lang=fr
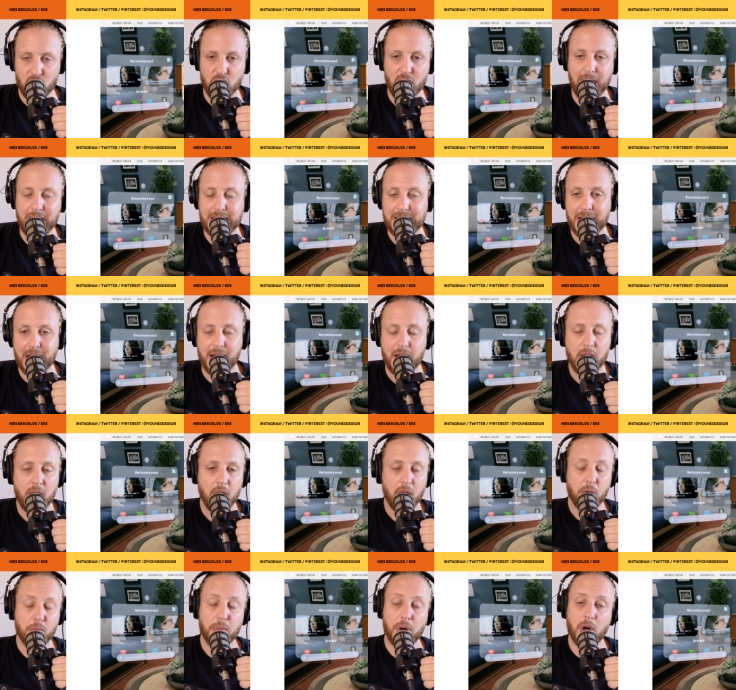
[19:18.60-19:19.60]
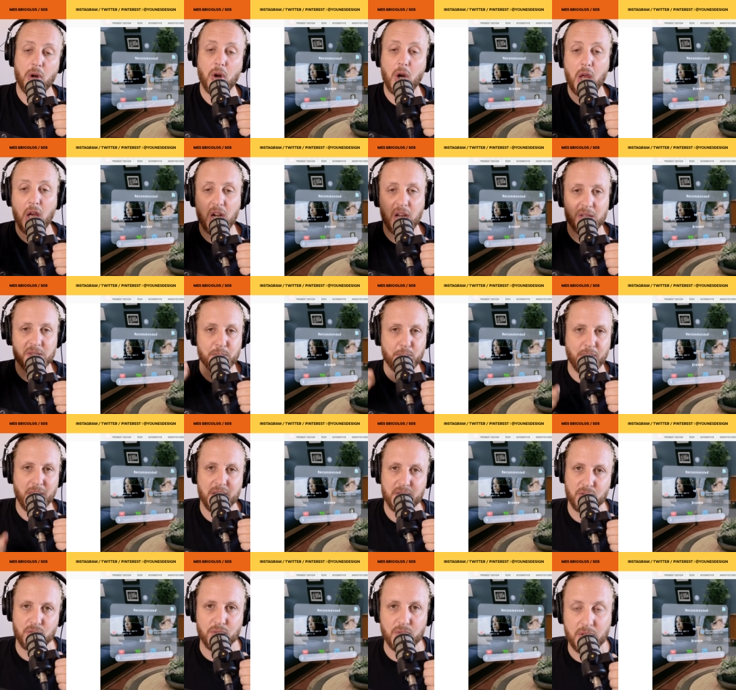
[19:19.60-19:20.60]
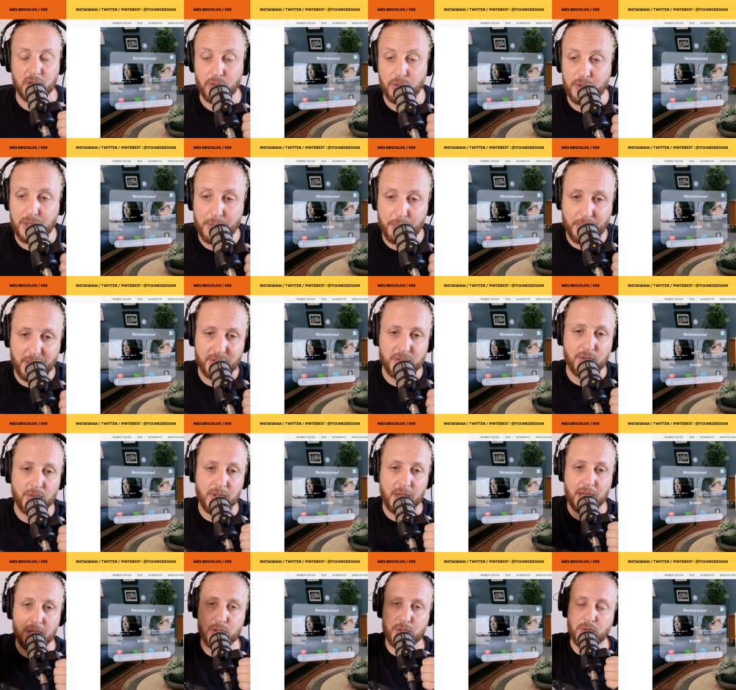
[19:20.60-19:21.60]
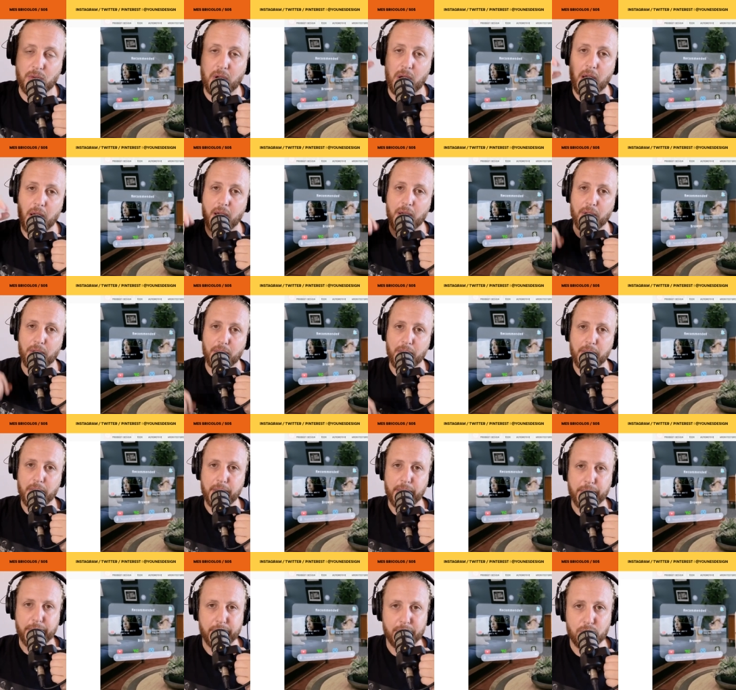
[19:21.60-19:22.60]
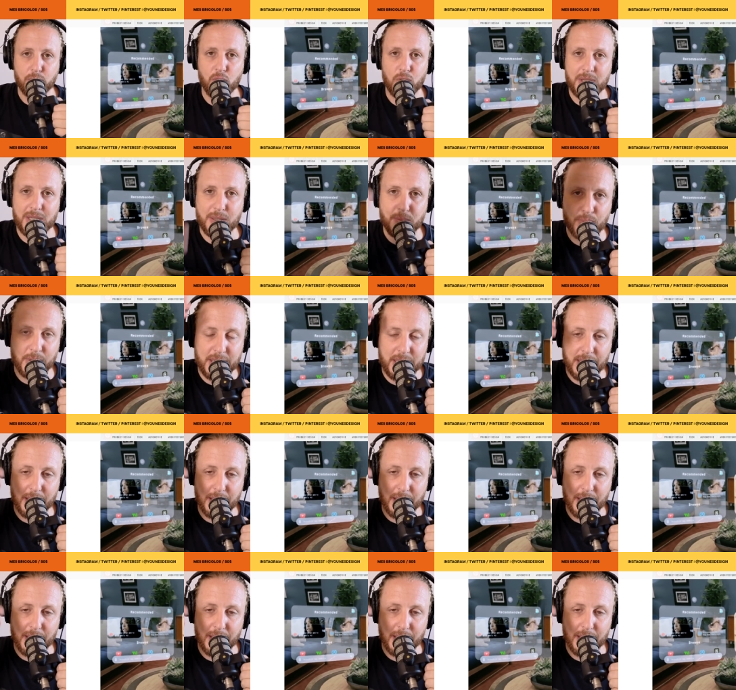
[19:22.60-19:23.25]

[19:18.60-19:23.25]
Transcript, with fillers: le cas, alors là, l'aspiration des données personnelles sera multipliée